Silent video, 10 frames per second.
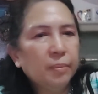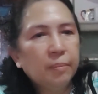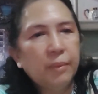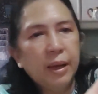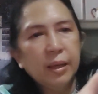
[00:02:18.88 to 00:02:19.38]

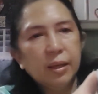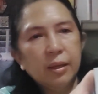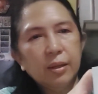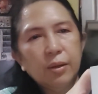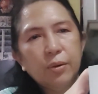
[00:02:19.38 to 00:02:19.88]

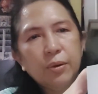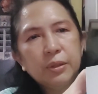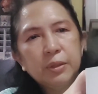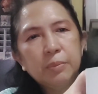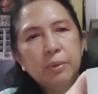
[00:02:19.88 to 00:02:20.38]
Michael
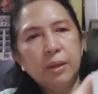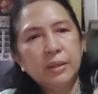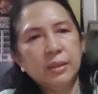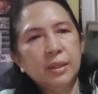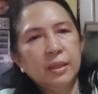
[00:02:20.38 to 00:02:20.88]
Kors
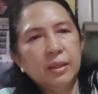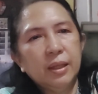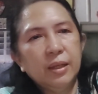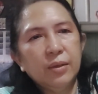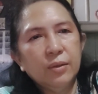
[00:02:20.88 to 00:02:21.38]
bracelet.
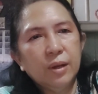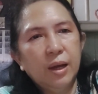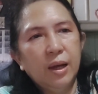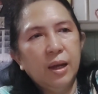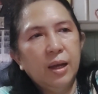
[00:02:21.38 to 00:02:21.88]
Thank you,
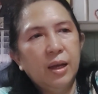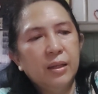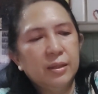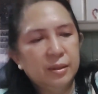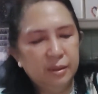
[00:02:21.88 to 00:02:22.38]
Kat,